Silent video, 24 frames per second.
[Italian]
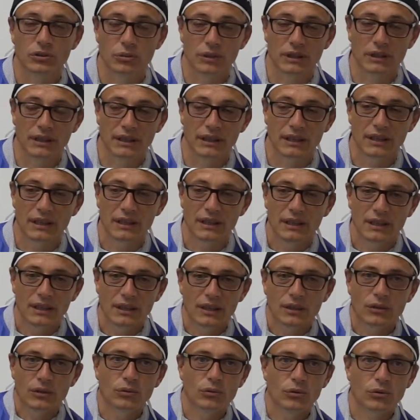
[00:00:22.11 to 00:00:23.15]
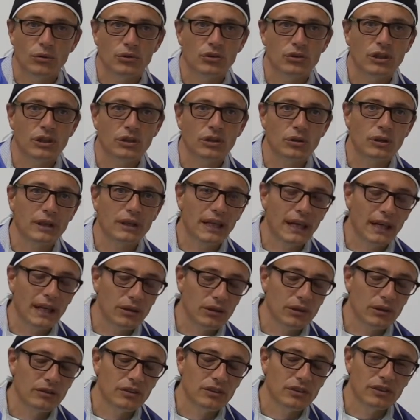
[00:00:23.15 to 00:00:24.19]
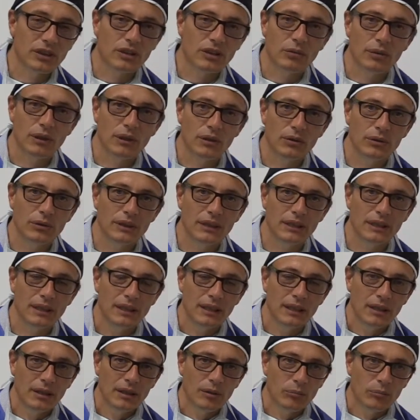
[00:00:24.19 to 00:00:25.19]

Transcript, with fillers: Quindi un concetto chiaro deve essere quello di